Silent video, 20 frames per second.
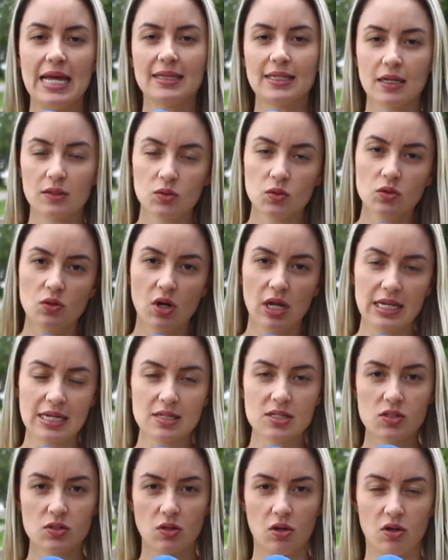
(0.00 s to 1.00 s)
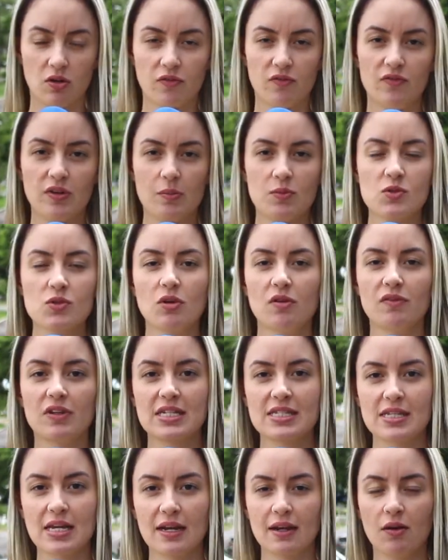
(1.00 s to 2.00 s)
Tatu, olha só, vamos
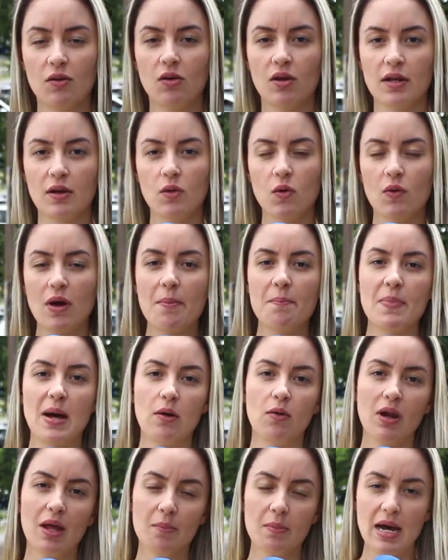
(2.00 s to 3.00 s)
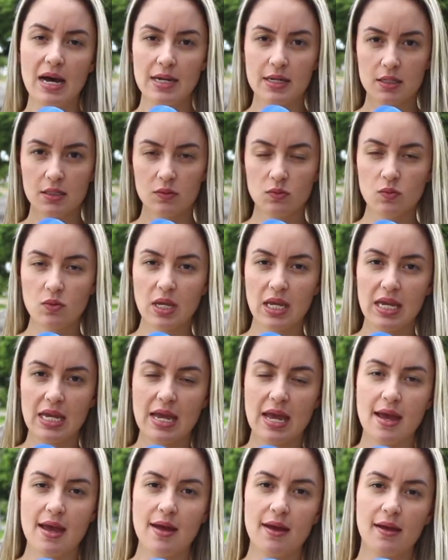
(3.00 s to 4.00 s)
conversar agora com a Paula Barão, que
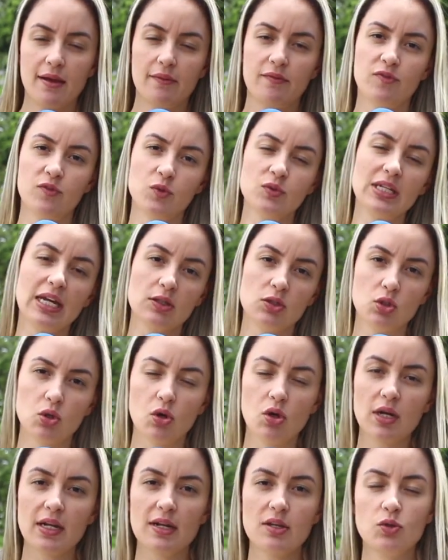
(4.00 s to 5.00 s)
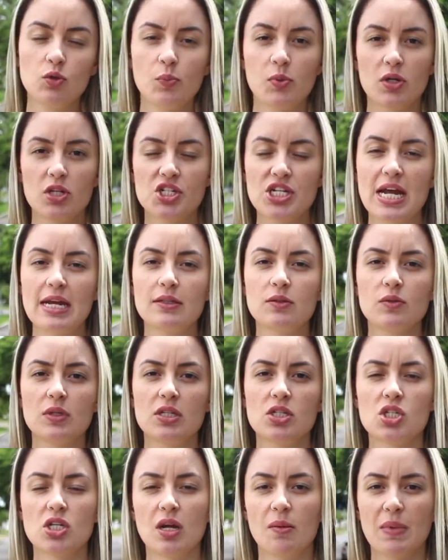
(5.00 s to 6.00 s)
é fundadora do projeto
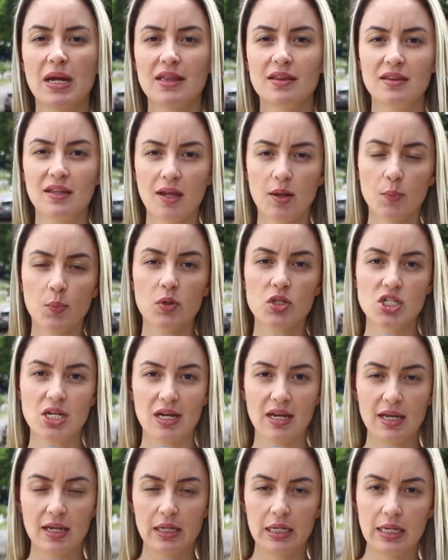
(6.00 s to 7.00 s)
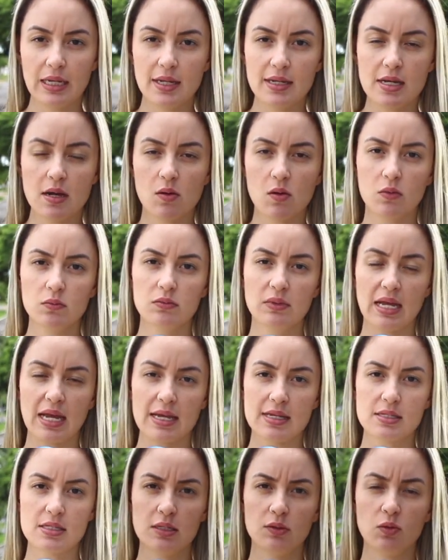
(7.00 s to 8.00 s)
que chama Tempo de Alegria e
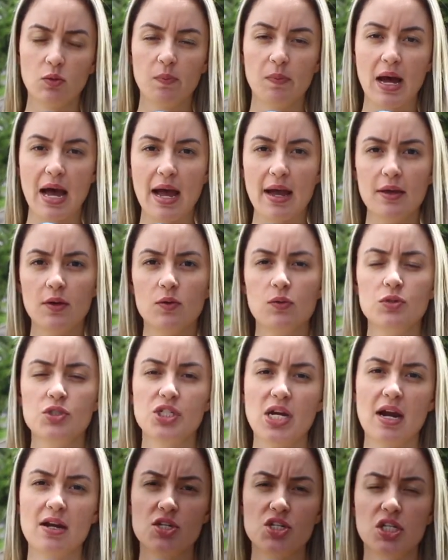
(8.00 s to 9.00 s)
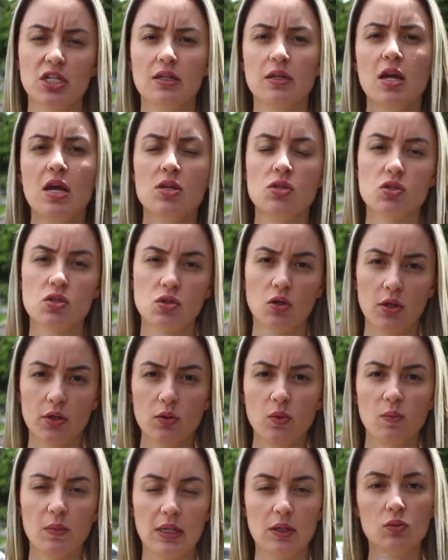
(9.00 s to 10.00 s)
acontece no bairro Jardim
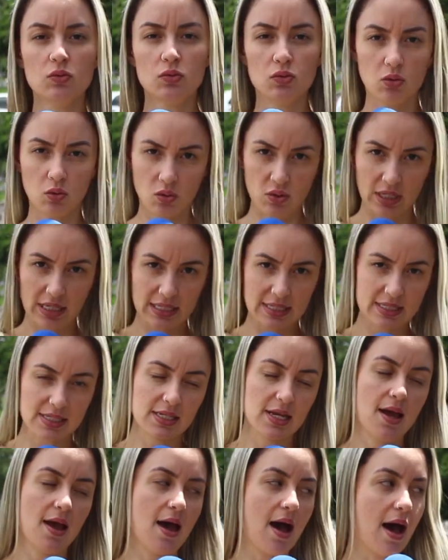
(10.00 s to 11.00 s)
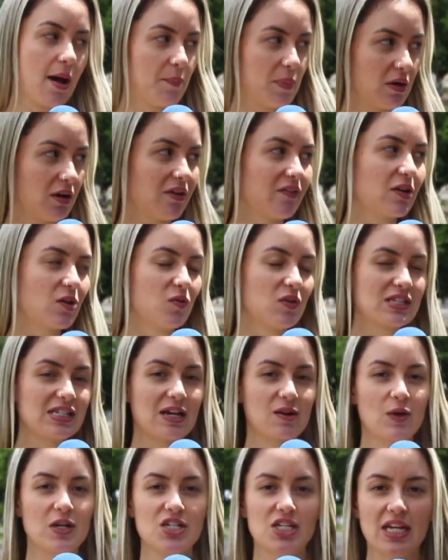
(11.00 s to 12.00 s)
Sonho Meu 2. A Paula vai
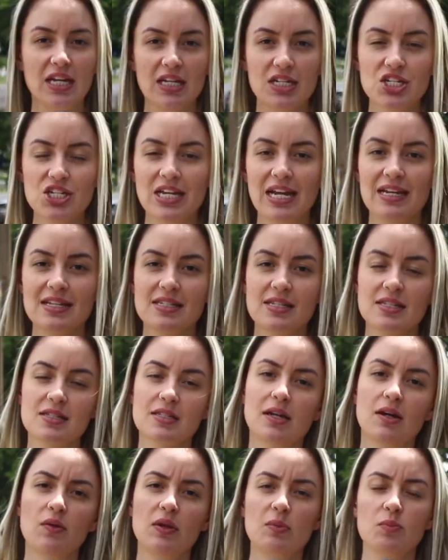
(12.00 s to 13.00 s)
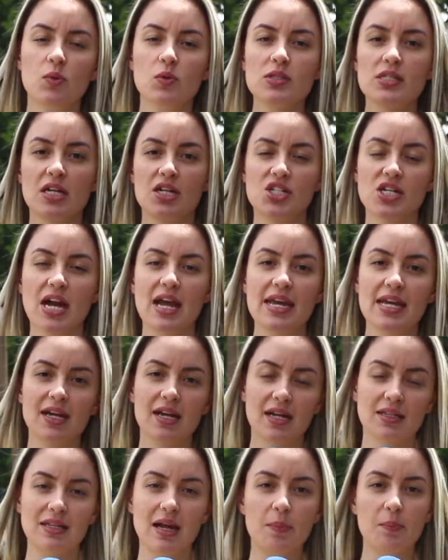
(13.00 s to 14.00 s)
conversar com a gente e eles estão em busca de
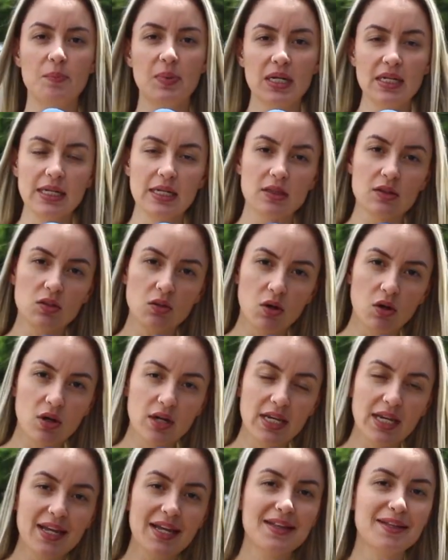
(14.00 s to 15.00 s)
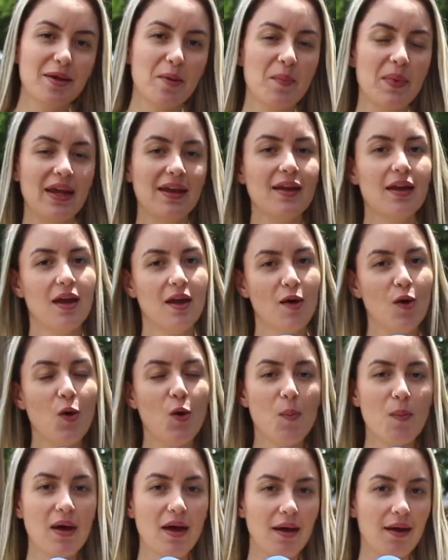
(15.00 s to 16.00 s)
arrecadar panetone e também
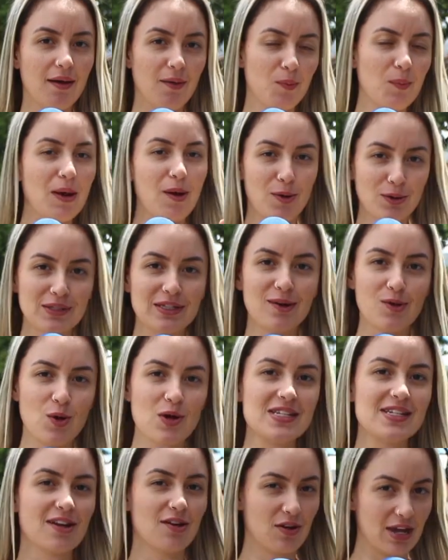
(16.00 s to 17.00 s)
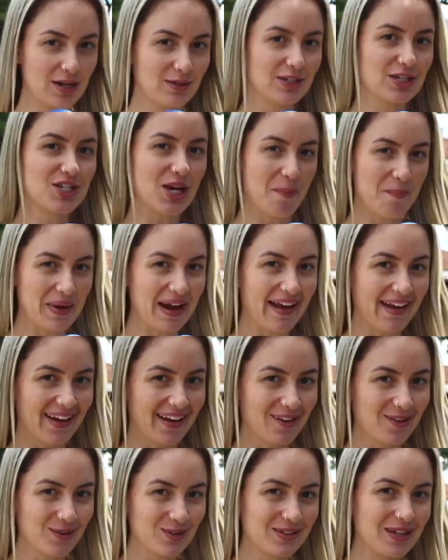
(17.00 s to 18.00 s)
uma, uma outra coisa que eu quero deixar para
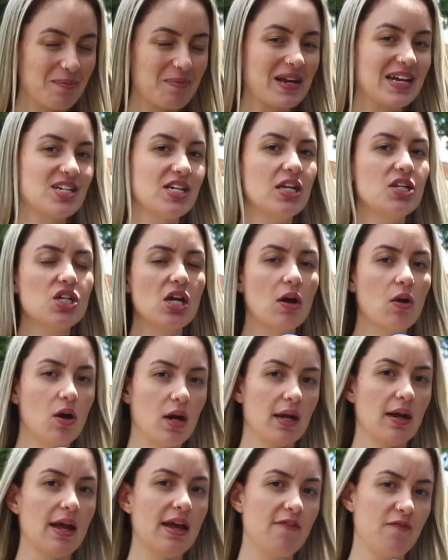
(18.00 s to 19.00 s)
ela contar para a gente agora